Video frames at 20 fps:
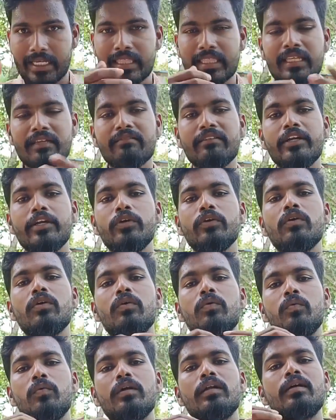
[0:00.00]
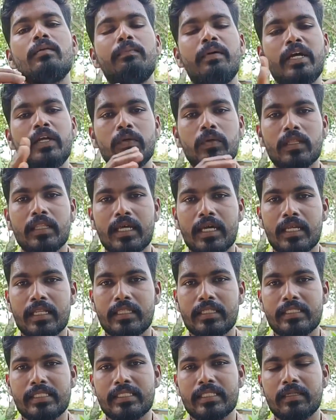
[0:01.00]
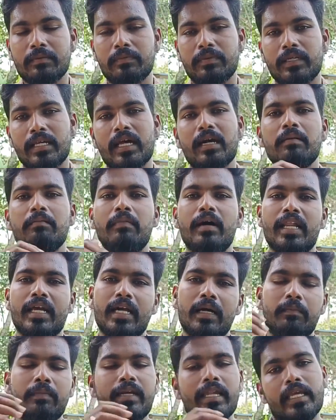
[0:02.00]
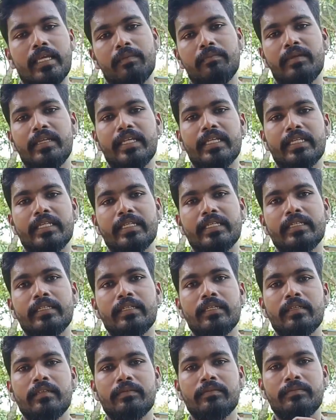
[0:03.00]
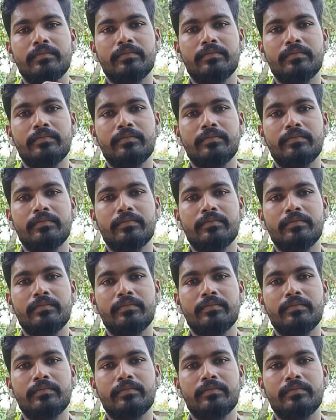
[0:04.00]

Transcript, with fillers: இந்த வீடியோ உங்களுக்கு பயனுள்ளதாக இருந்துச்சு அப்படின்னா மறக்காமல் லைக் பண்ணிடுங்க